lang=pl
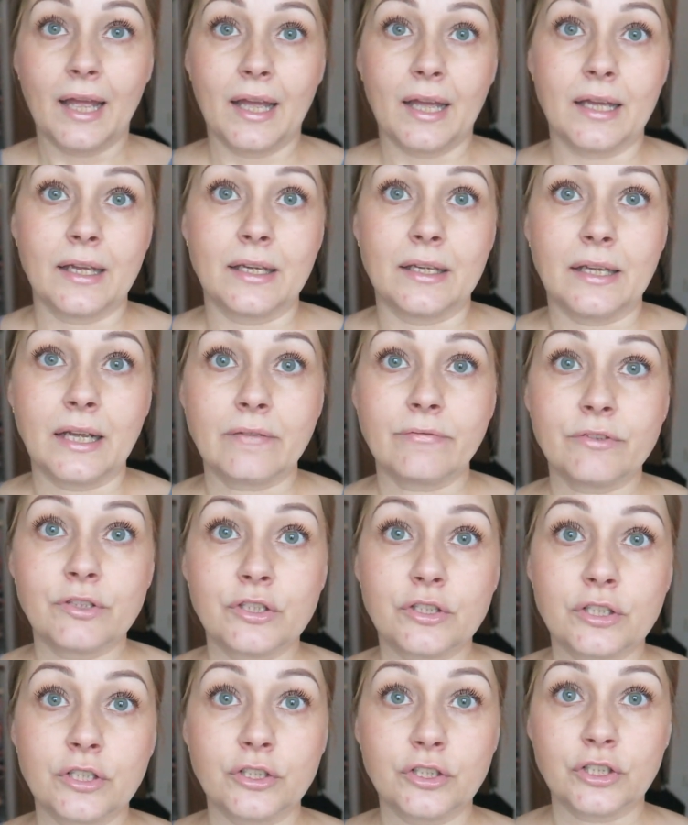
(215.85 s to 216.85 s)
E, jak
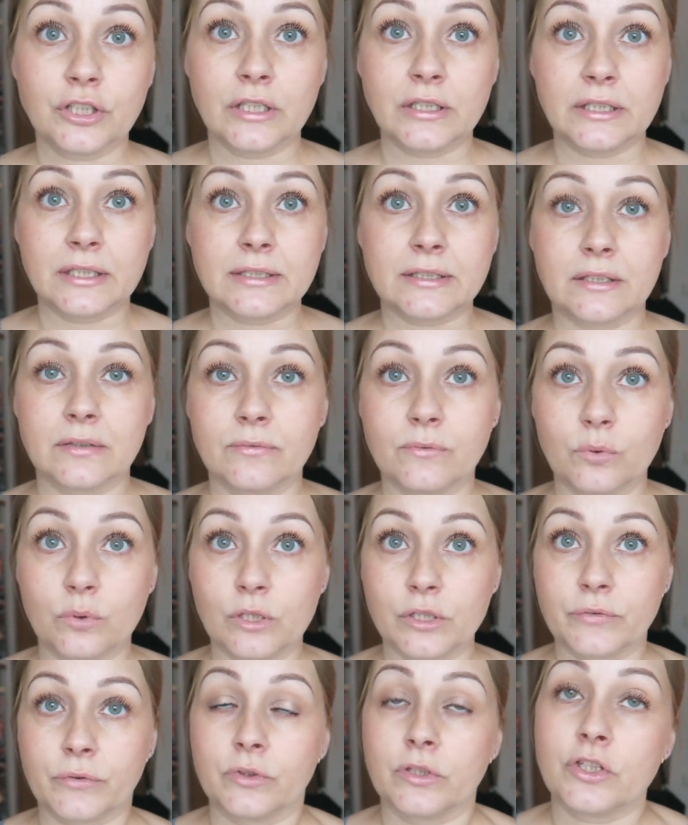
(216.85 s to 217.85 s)
widzicie, dzisiaj nie jestem w
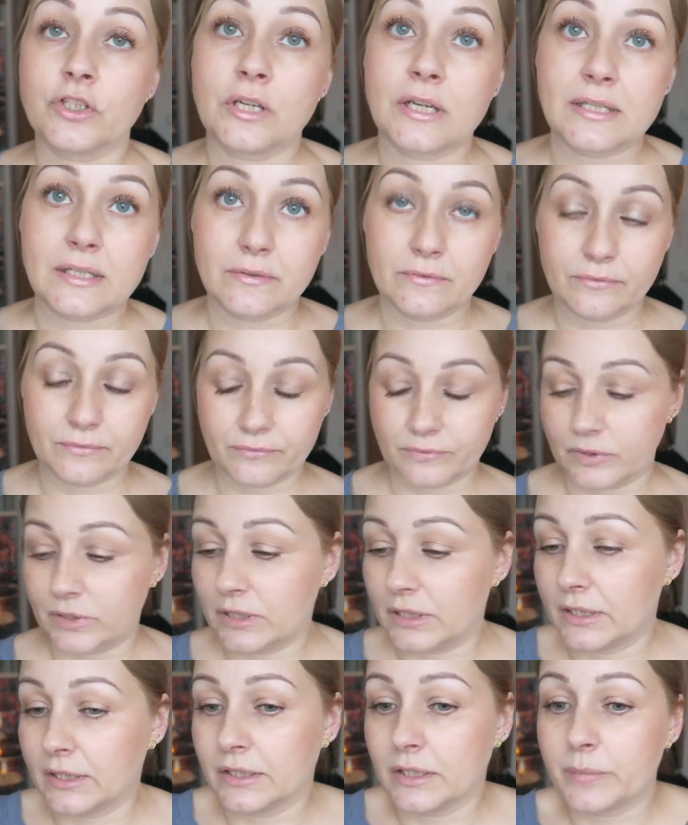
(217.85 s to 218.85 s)
ogóle świąteczna, jestem w
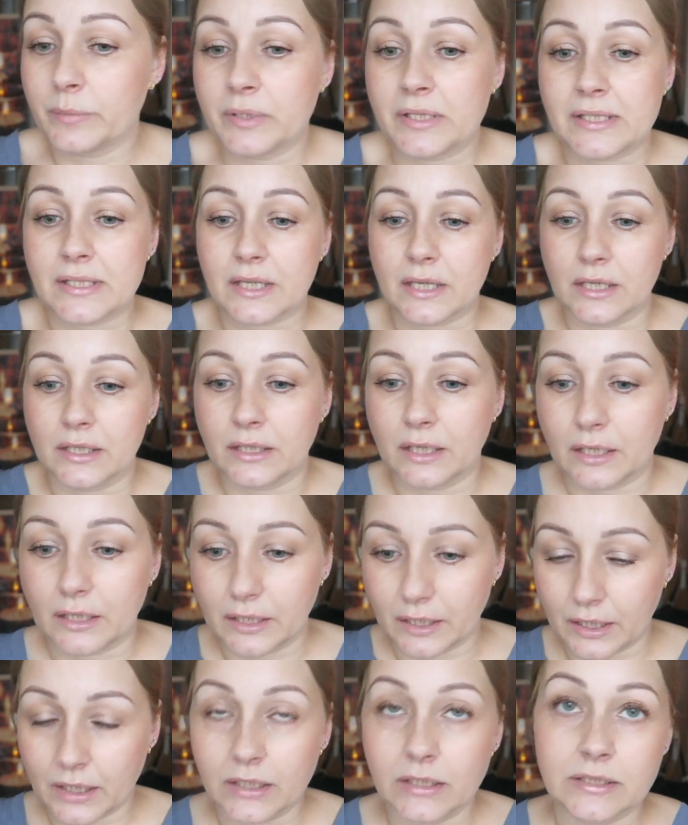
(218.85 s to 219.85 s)
e, niebieskiej,
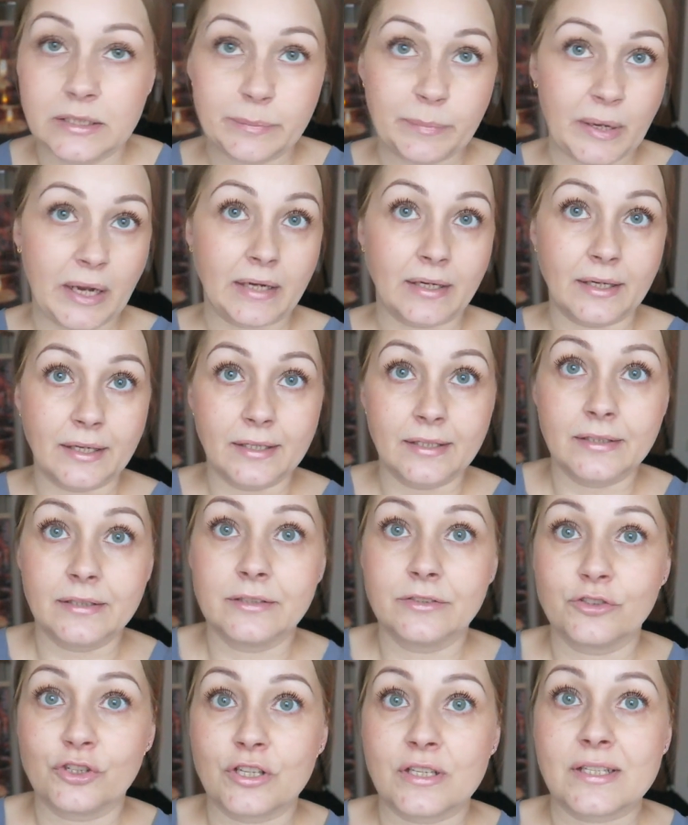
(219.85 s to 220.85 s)
takiej
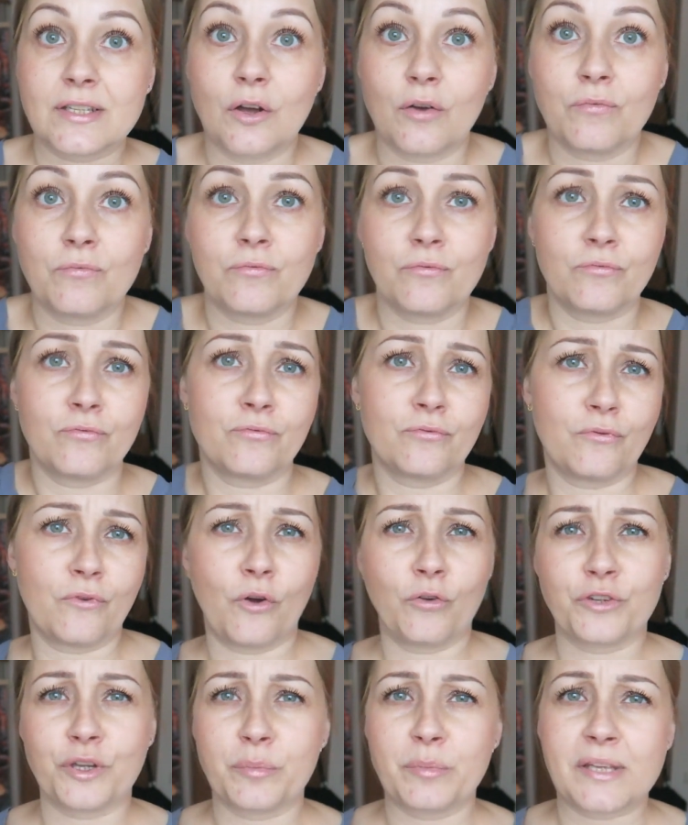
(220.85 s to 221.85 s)
spranej,
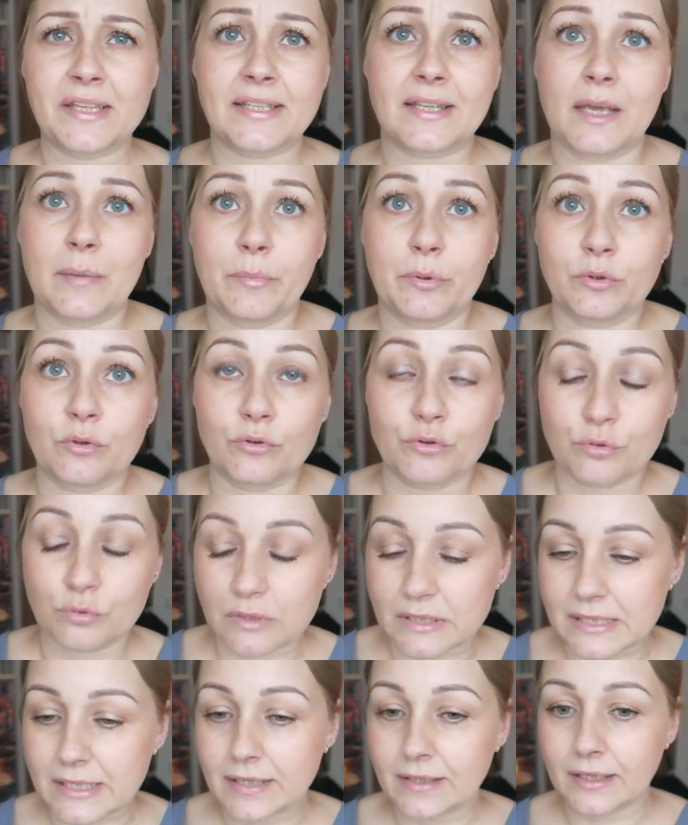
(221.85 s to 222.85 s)
jeansowo-niebieskiej
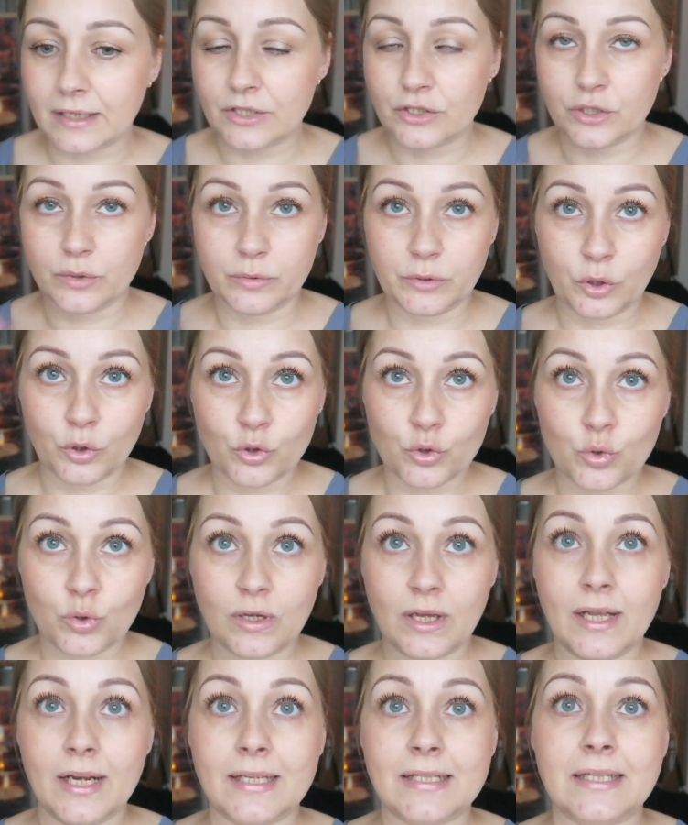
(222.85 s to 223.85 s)
podkoszulce, także
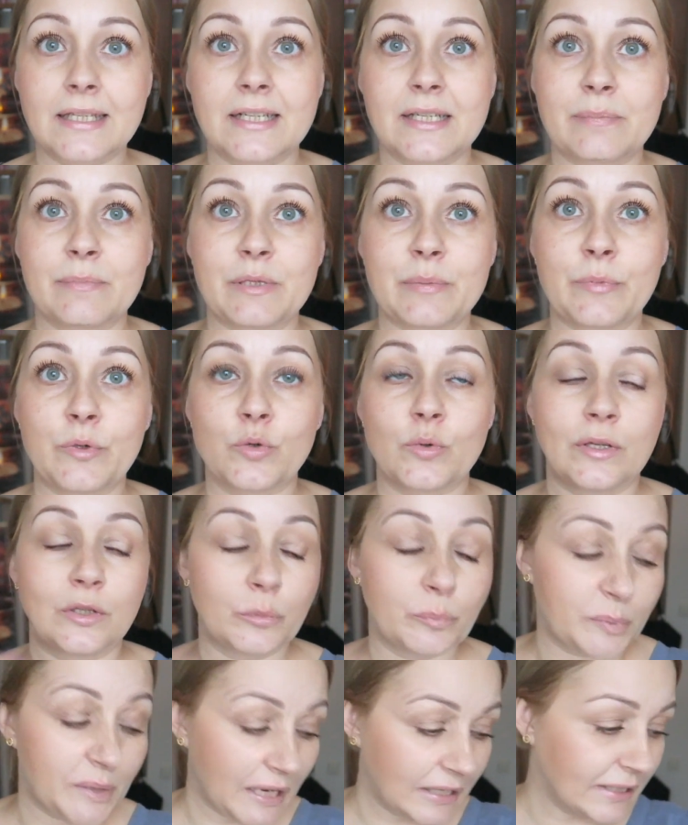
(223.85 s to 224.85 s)
koszulka Last Christmas poszła
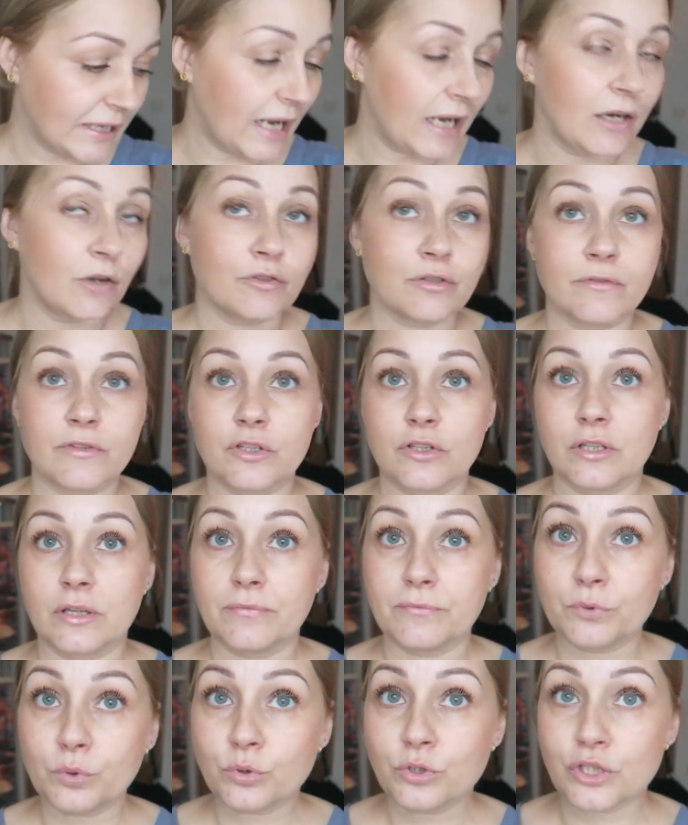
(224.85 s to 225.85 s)
do prania, ale oczywiście ona
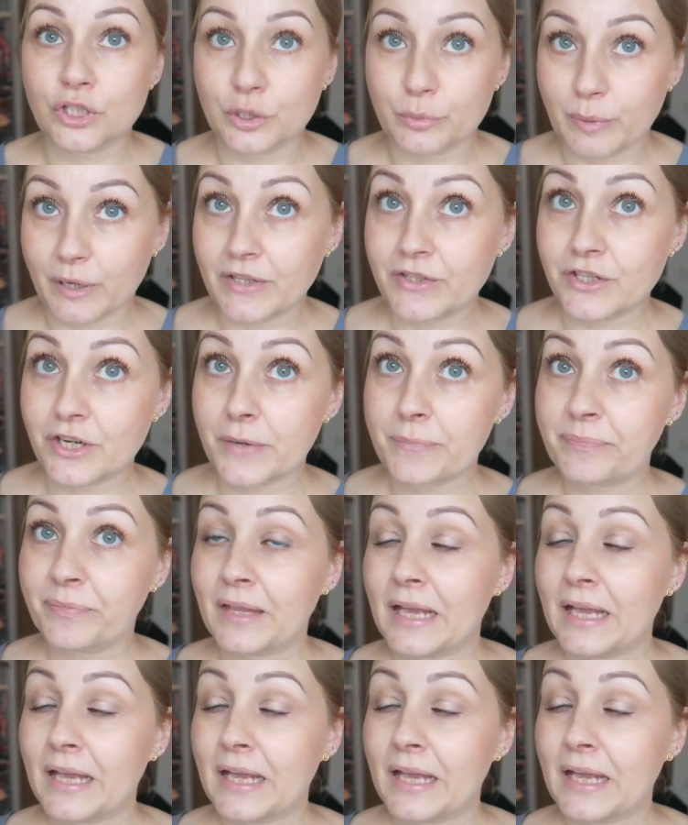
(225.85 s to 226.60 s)
wróci i będzie.